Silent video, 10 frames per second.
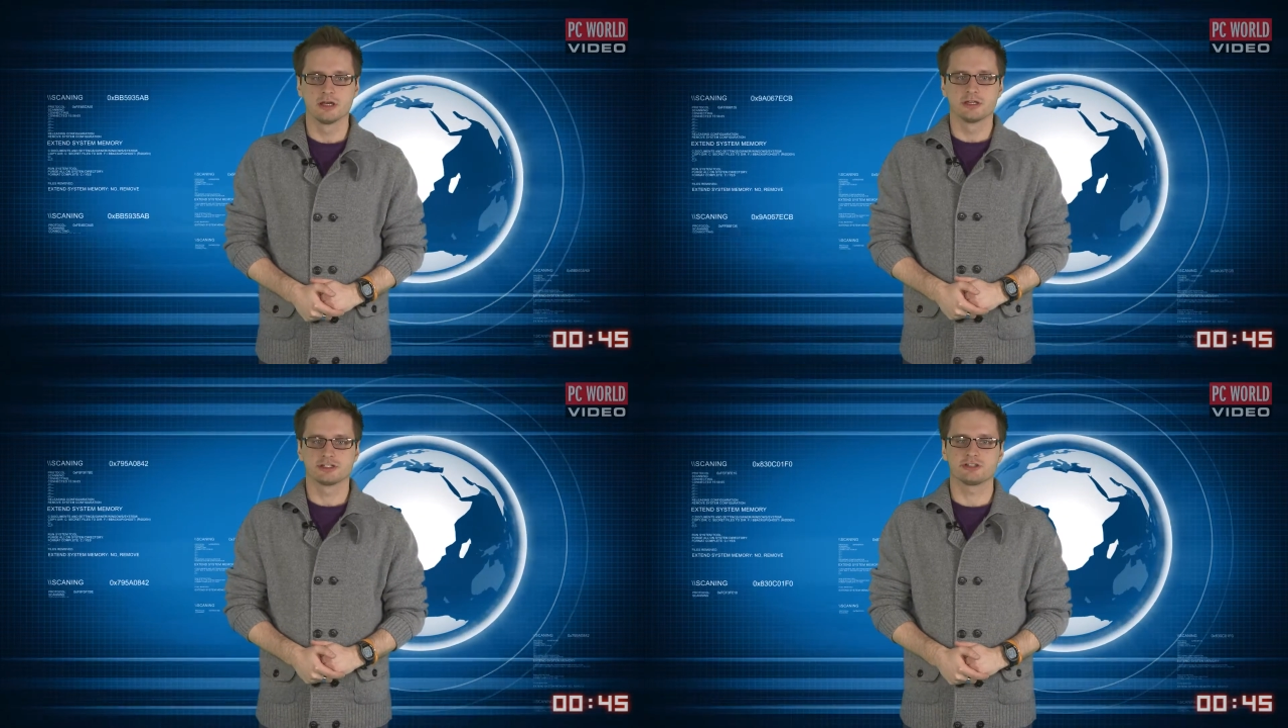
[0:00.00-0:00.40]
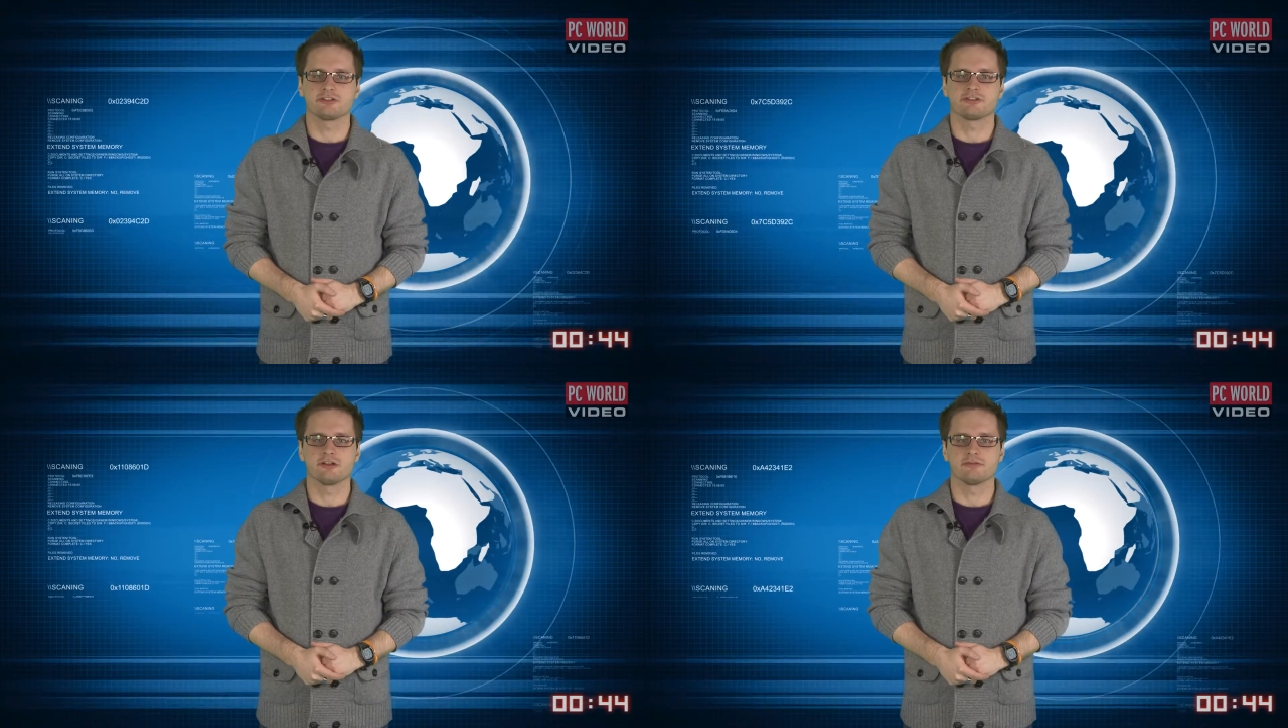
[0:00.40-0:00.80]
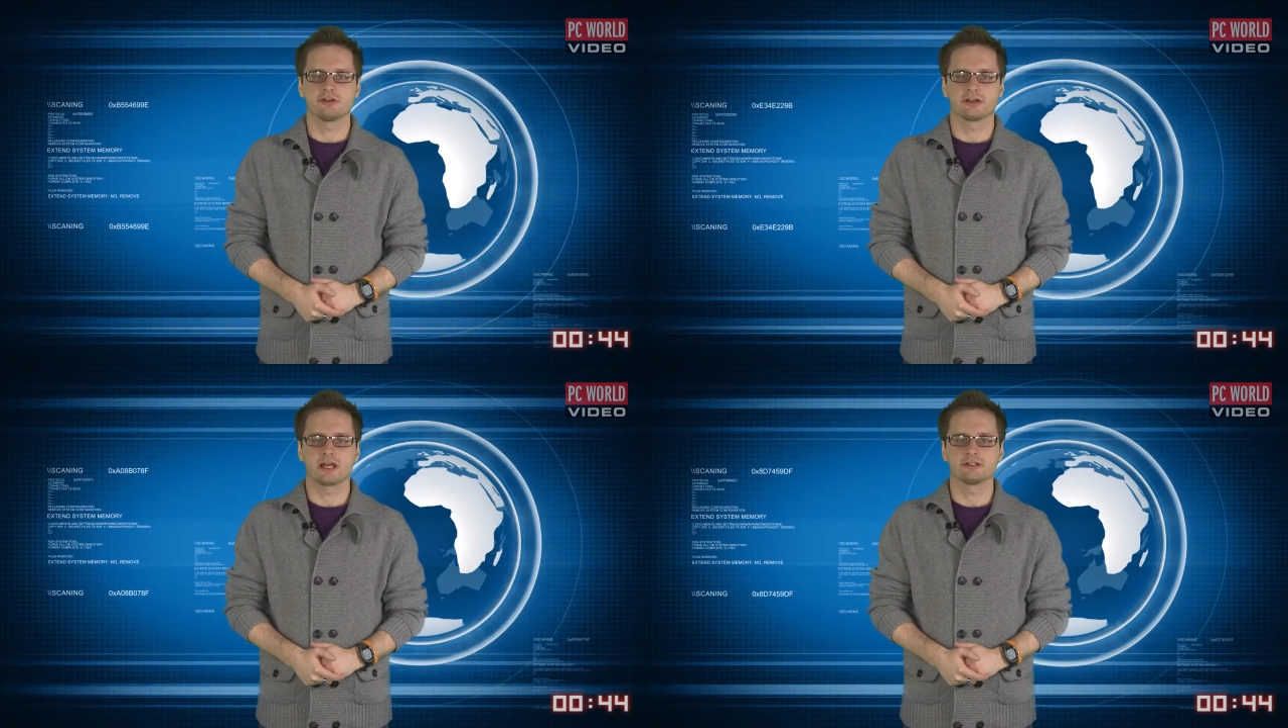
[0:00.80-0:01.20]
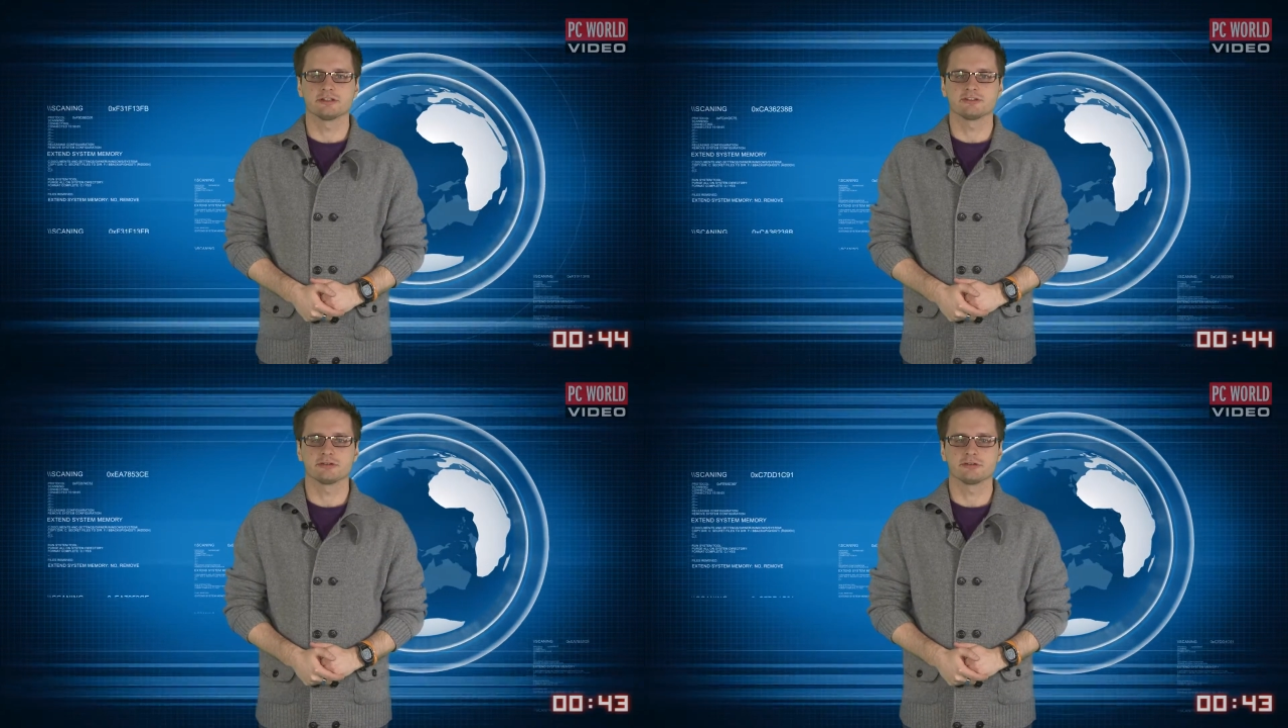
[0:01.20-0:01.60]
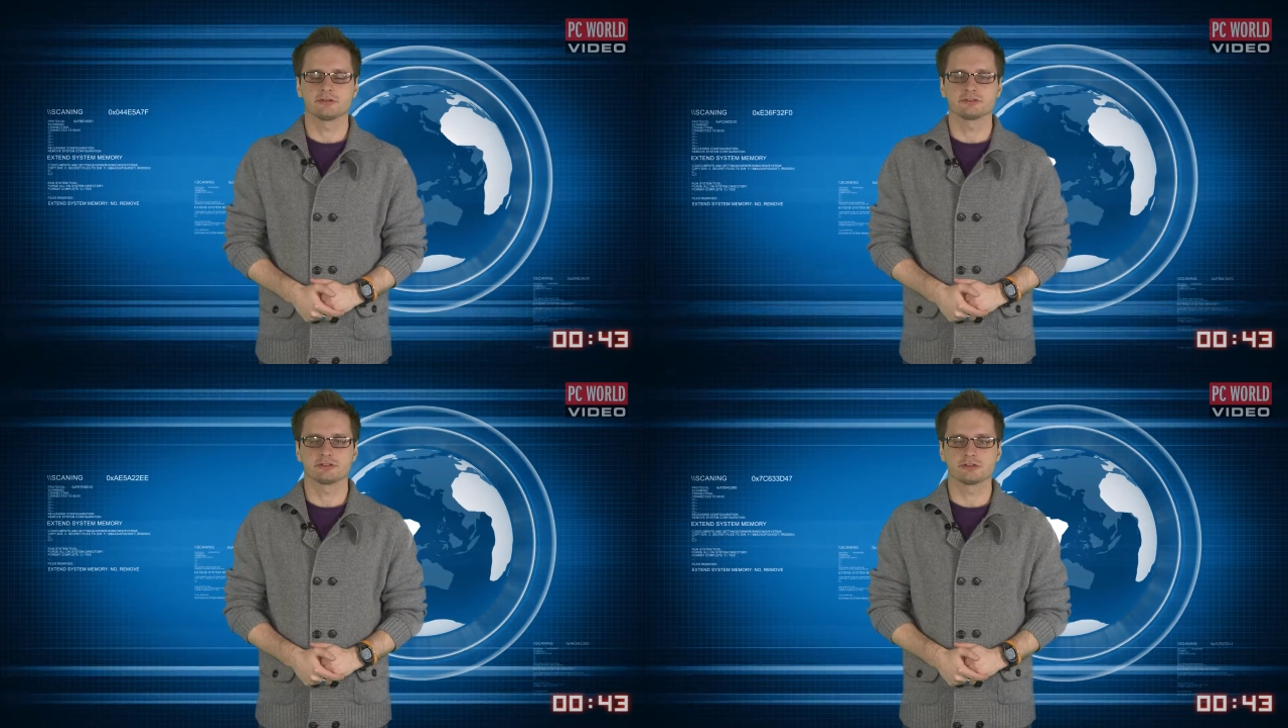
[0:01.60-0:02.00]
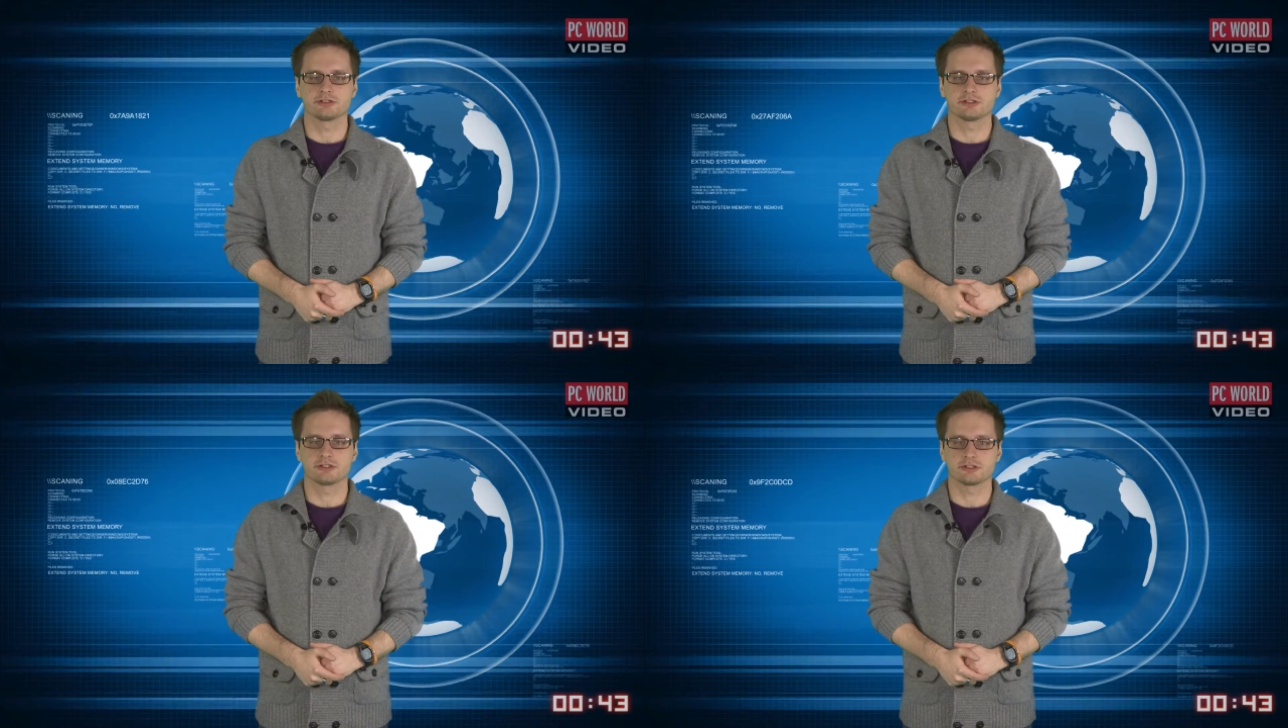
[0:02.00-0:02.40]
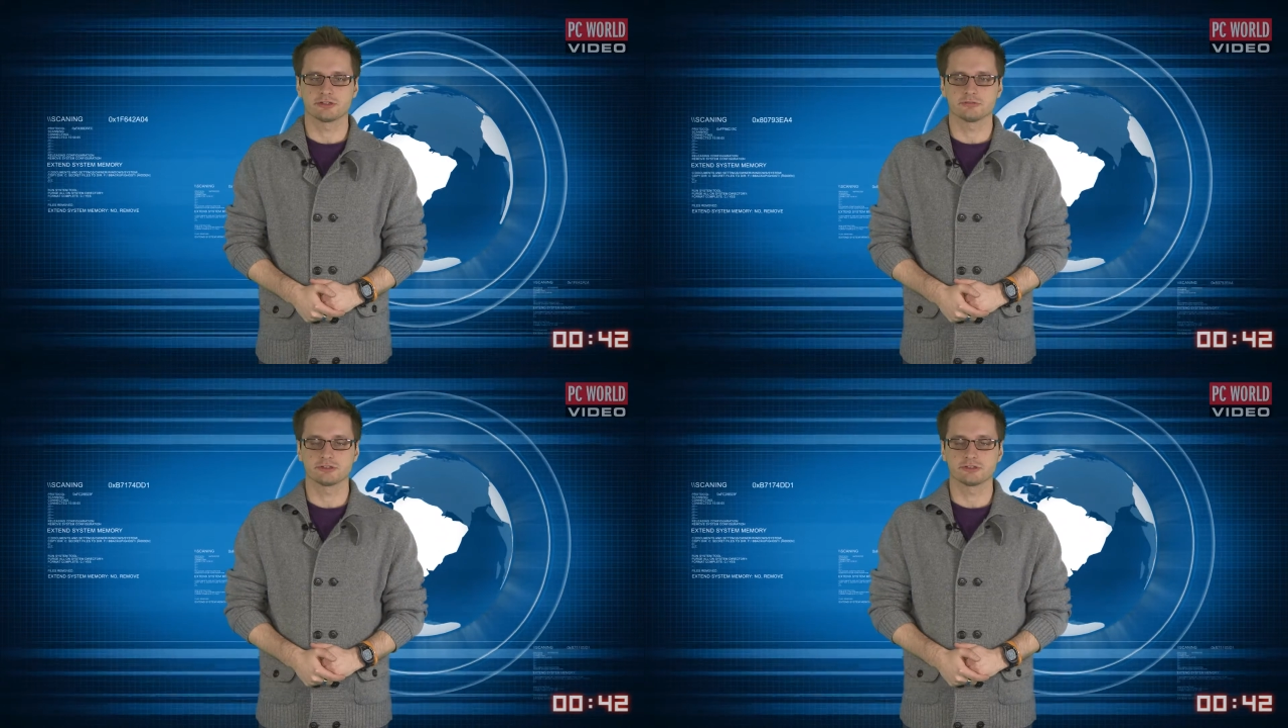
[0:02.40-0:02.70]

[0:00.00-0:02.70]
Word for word: Sześciocelowe ekrany cechują się rozdzielczością